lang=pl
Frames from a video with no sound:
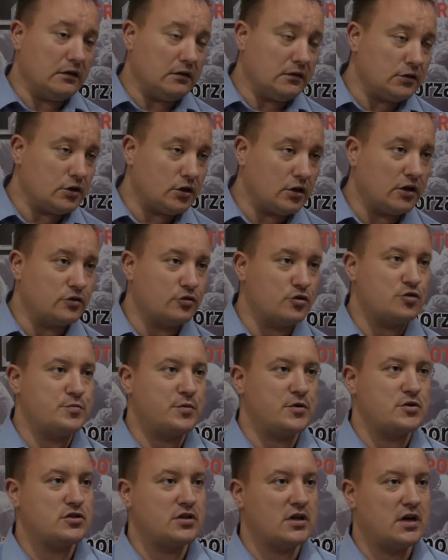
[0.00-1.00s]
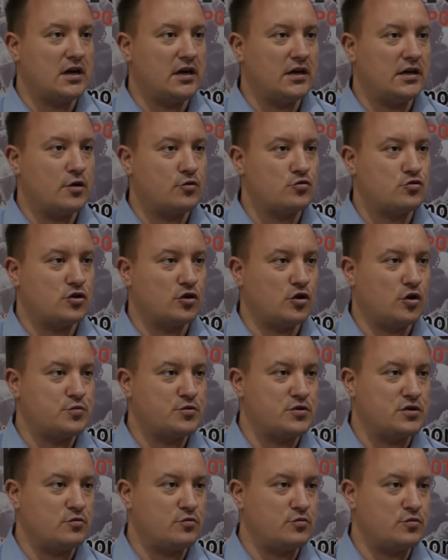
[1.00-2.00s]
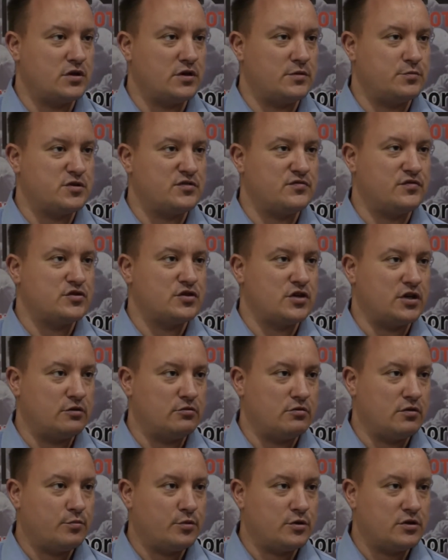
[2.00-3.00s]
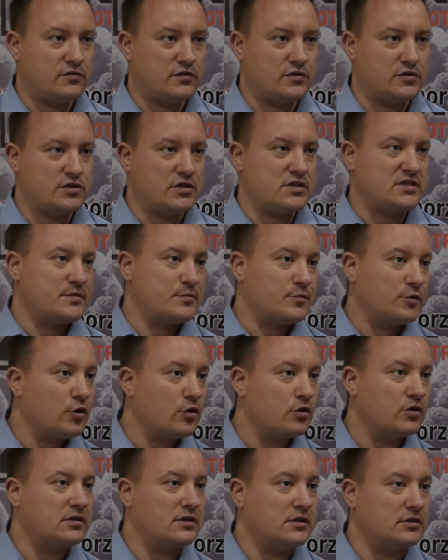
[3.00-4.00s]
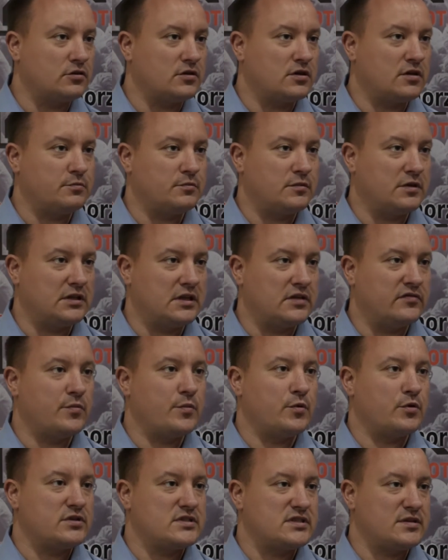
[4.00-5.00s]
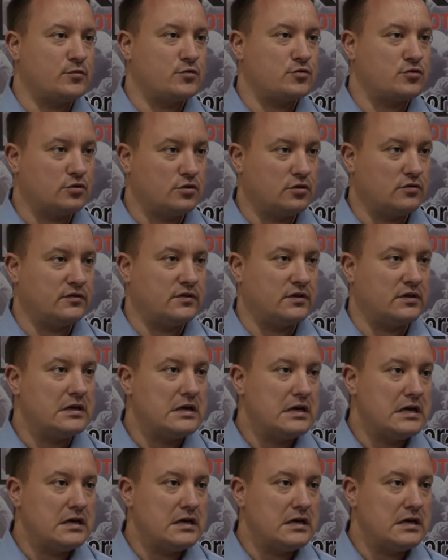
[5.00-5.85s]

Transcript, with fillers: Trochę to śmieszne, ale ja już do tego przyzwyczaiłem, ponieważ jestem koordynatorem na wybory samorządowe